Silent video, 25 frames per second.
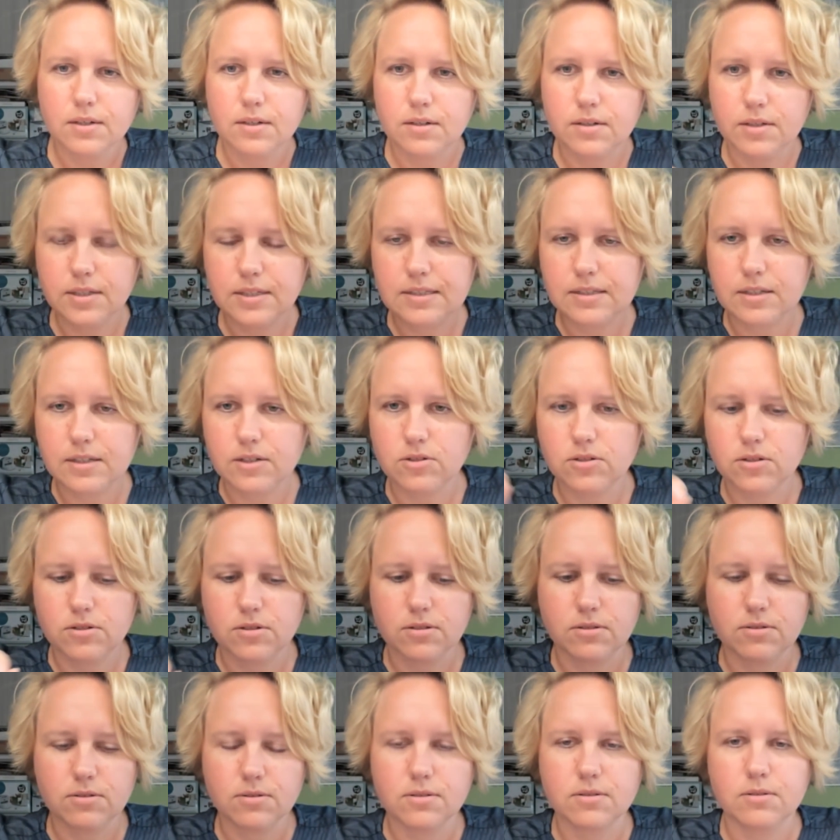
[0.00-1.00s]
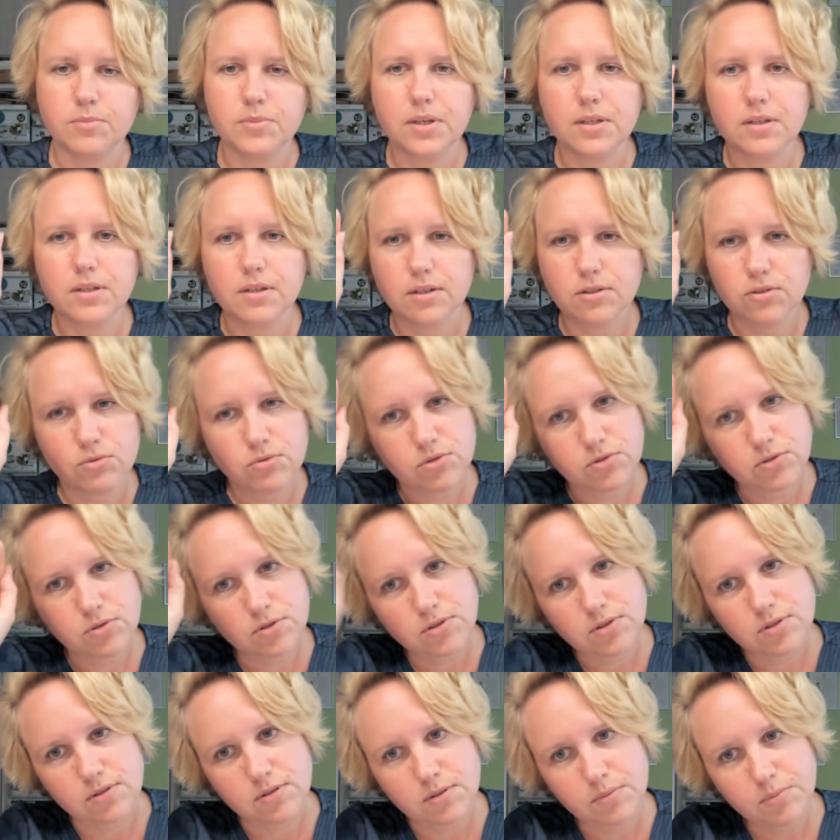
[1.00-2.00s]
Lista rzeczy do zrobienia, to już to,
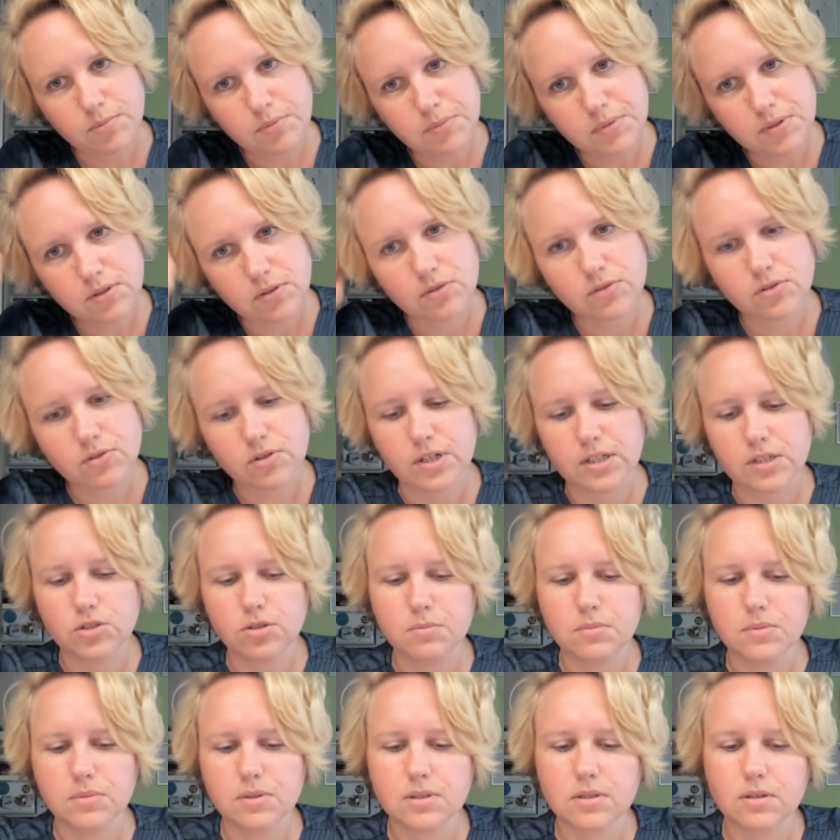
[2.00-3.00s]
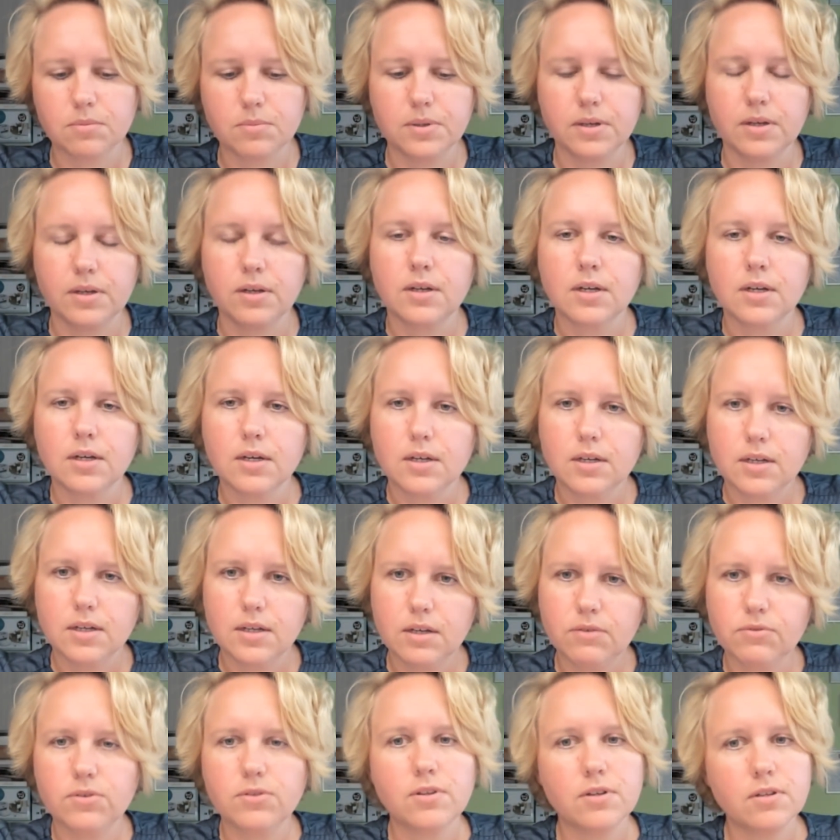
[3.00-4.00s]
co zrobimy, to odhaczymy sobie
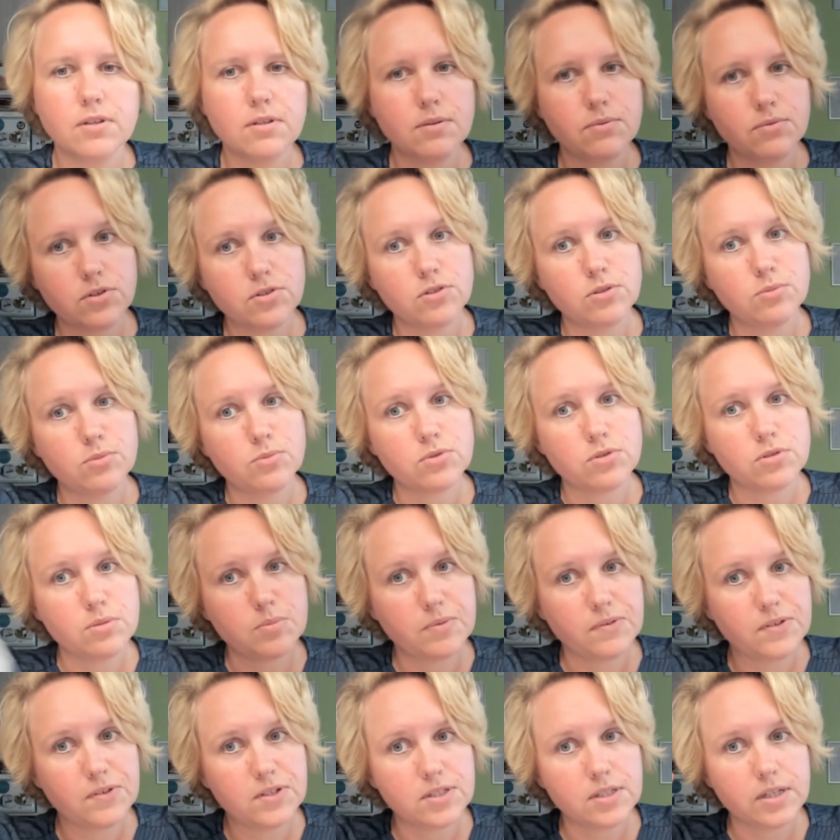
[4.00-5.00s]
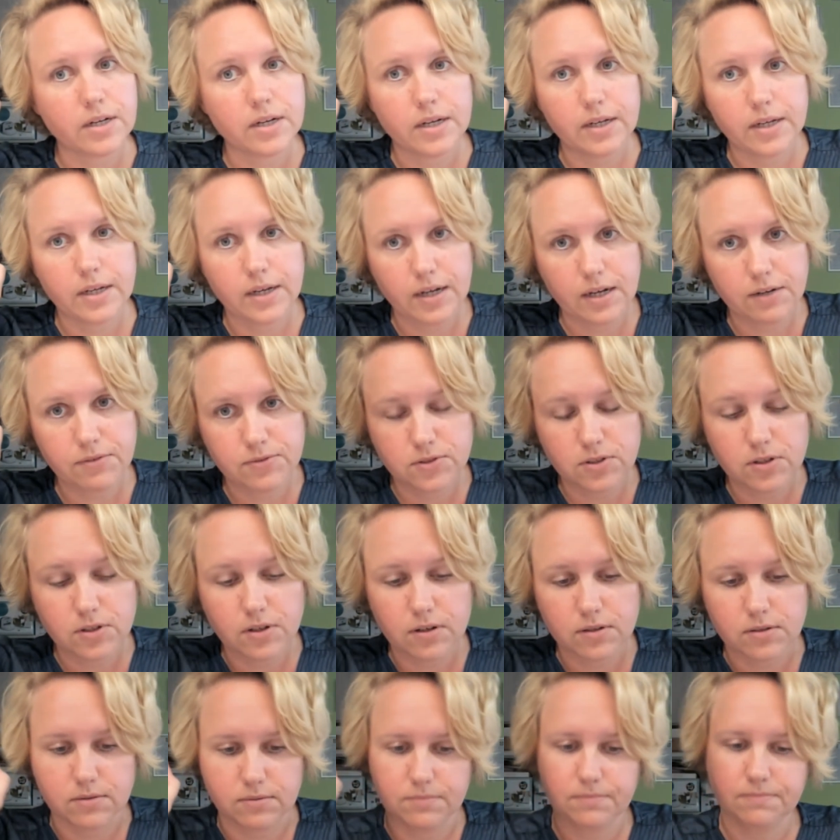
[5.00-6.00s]
i wtedy właśnie możemy powiedzieć I have
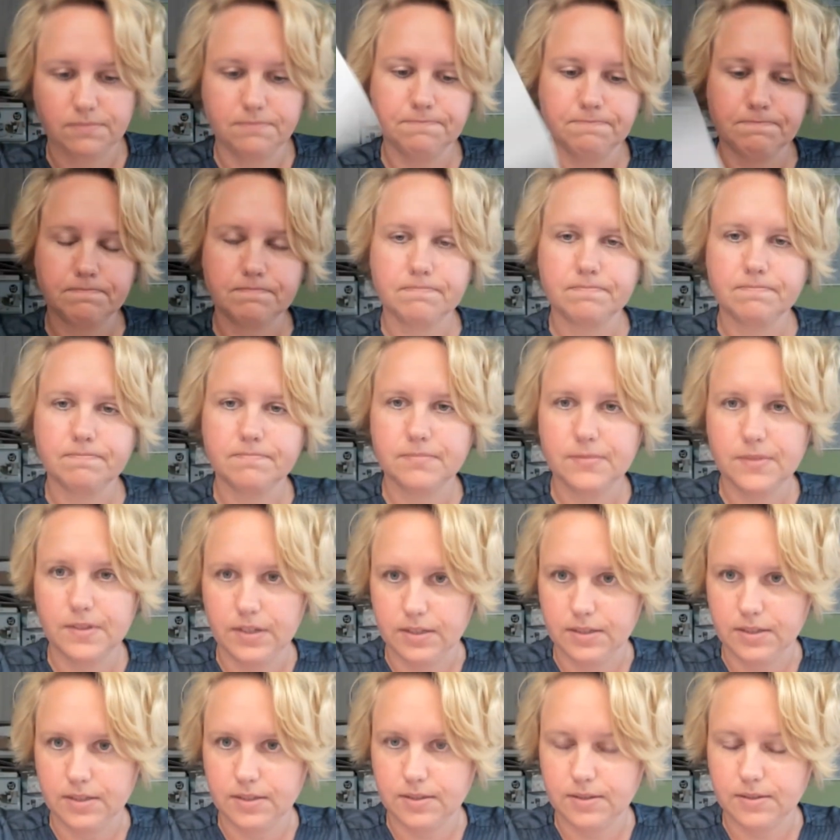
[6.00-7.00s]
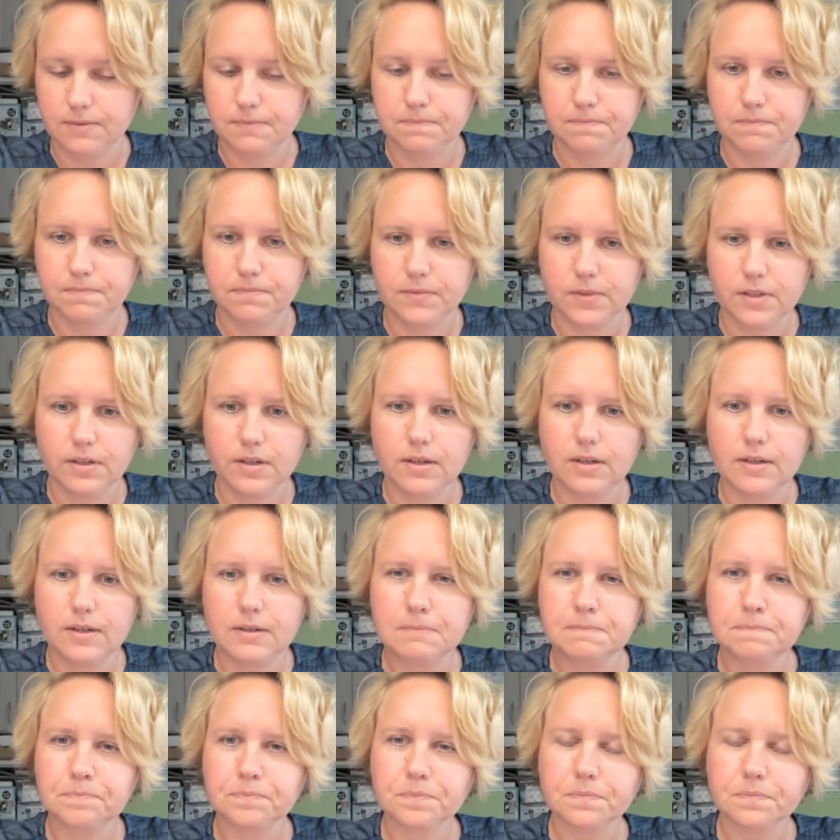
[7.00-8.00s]
done this, tak?